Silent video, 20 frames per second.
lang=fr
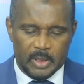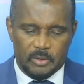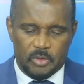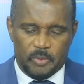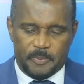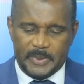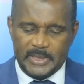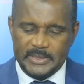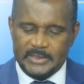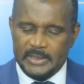
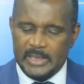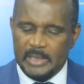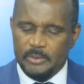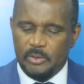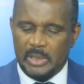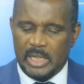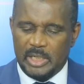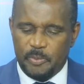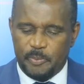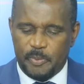Le président
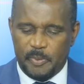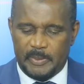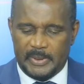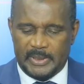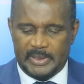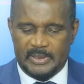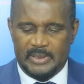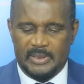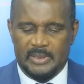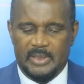de la
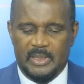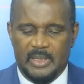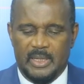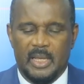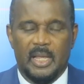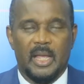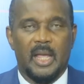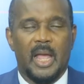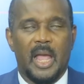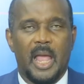République
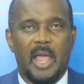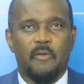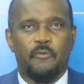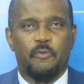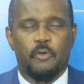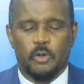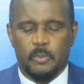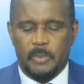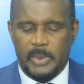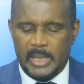a
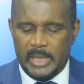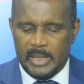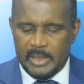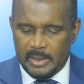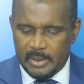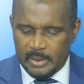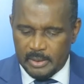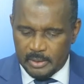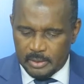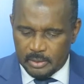informé
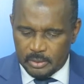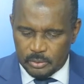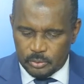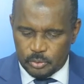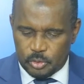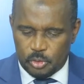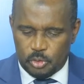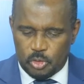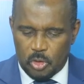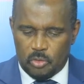
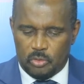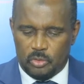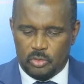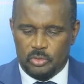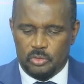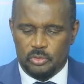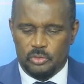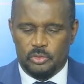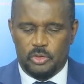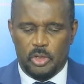du don
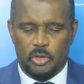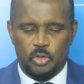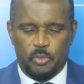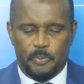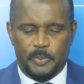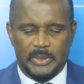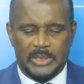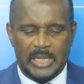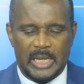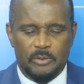d'un
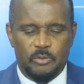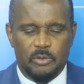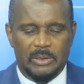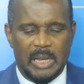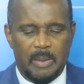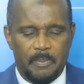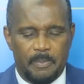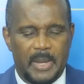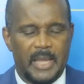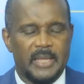hôpital de
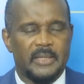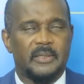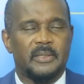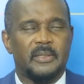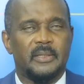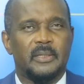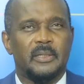campagne